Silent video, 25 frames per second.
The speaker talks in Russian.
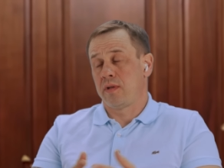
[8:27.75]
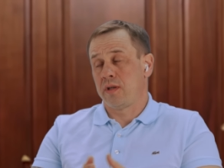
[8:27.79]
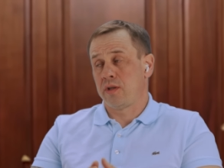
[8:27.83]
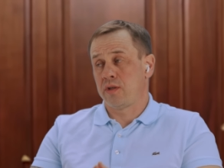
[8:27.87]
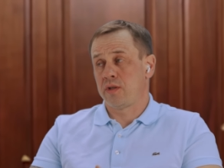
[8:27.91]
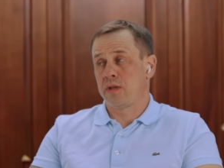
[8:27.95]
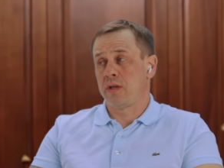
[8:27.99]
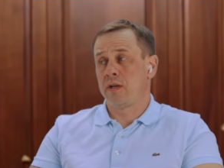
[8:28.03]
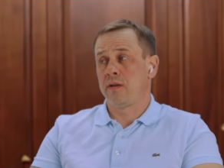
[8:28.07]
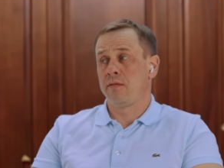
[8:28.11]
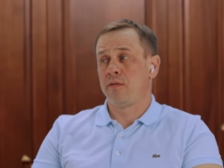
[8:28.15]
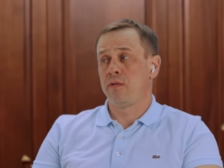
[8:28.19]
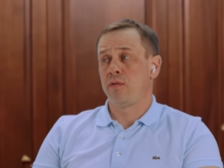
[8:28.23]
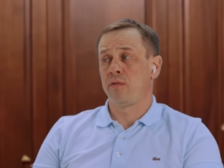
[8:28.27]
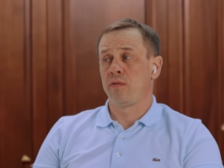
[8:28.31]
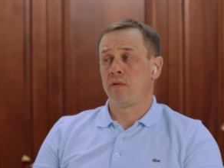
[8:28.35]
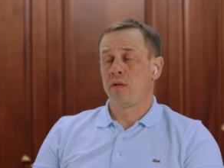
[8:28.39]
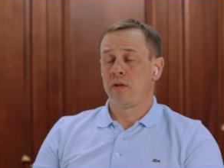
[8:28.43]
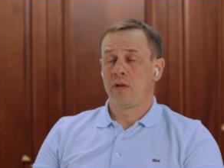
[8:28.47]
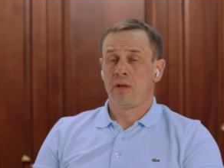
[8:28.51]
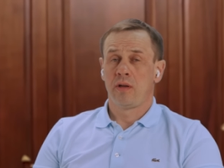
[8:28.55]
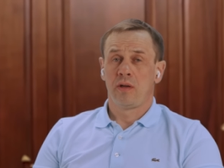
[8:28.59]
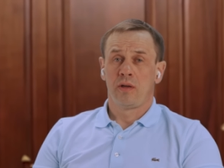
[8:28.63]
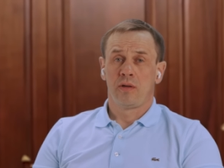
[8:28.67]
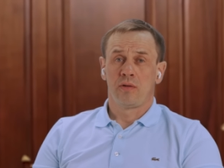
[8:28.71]
Я же говорю,
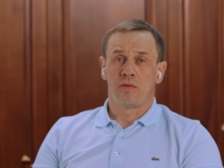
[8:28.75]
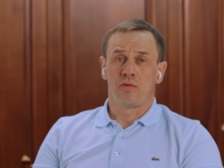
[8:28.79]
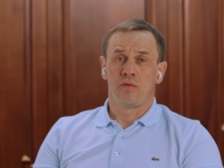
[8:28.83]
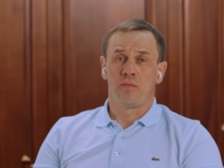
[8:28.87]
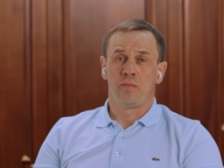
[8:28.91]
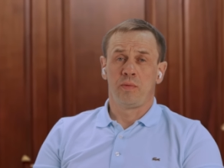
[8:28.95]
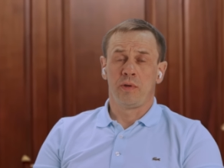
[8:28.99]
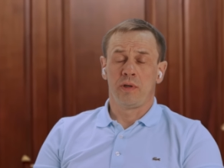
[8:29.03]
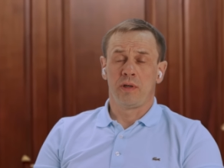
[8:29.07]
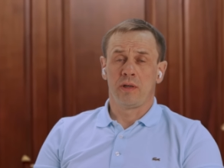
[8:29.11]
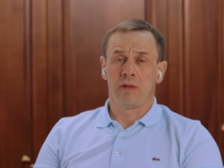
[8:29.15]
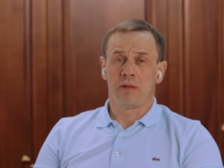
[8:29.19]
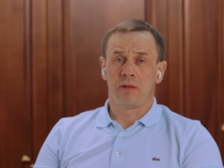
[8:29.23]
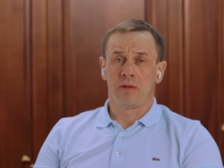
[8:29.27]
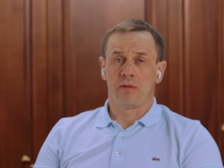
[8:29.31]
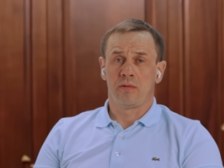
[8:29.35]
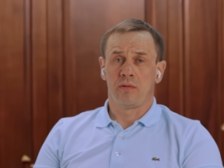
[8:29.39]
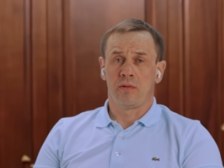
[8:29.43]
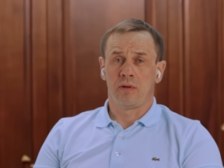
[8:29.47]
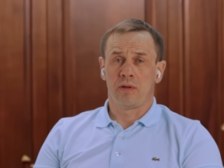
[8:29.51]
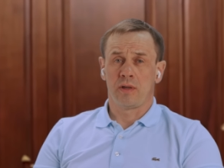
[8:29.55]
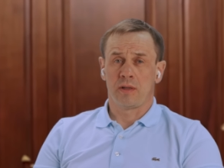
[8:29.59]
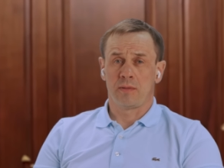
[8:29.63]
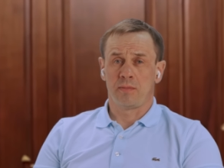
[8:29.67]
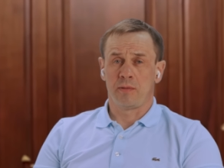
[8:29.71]
Будете тупик это
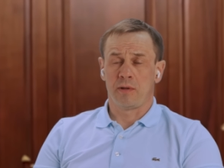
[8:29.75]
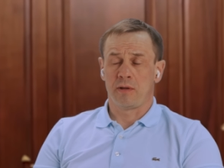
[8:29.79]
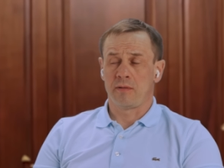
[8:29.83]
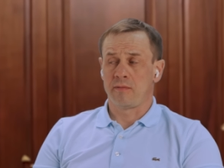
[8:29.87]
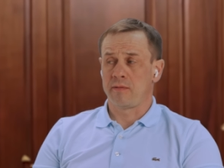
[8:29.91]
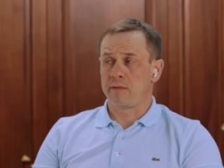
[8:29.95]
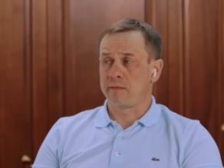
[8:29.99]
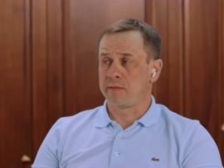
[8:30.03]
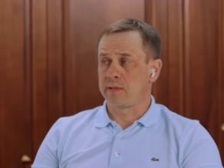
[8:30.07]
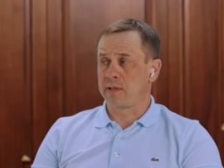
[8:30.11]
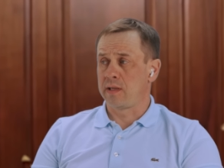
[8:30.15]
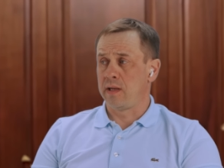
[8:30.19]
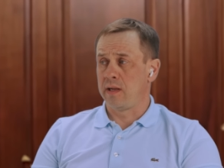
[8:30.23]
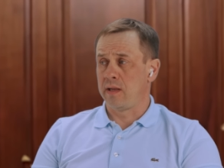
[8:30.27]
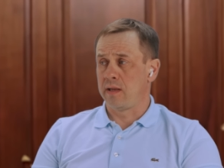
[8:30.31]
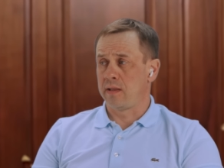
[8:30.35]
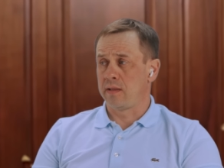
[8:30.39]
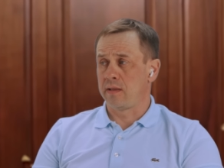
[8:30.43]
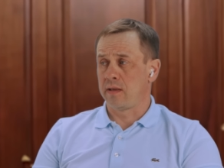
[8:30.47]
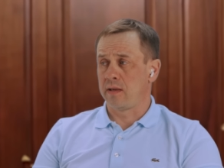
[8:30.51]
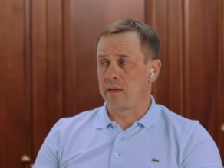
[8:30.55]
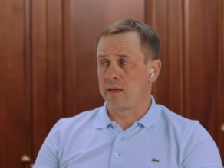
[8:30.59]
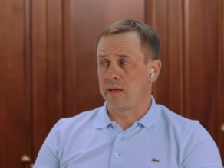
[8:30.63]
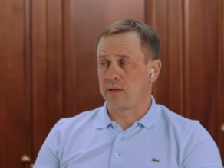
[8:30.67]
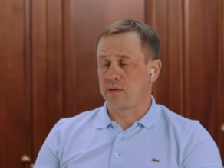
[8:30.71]
только с первого взгляда
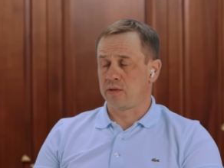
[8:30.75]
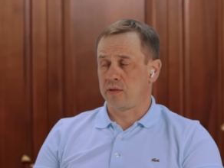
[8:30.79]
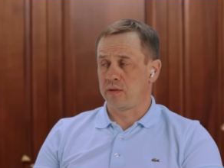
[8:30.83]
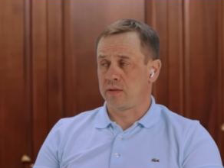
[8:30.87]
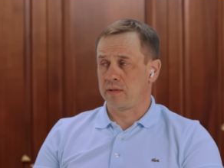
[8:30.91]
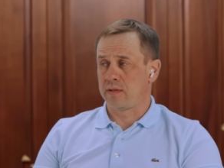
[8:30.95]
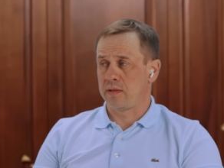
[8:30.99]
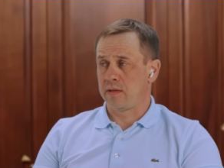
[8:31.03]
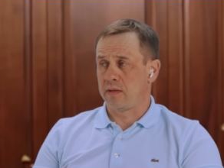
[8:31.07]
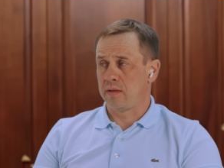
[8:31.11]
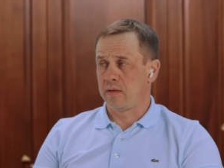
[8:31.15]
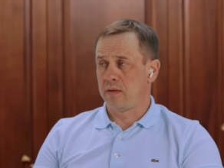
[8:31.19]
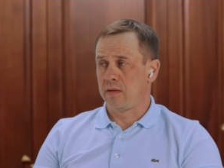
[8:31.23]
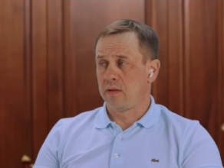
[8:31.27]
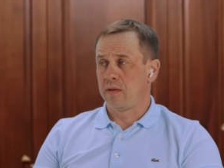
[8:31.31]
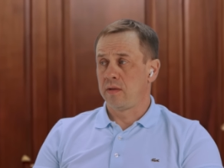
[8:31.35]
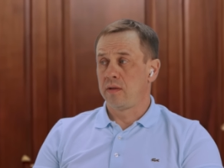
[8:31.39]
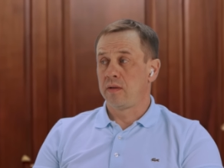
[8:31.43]
встречи. кажется.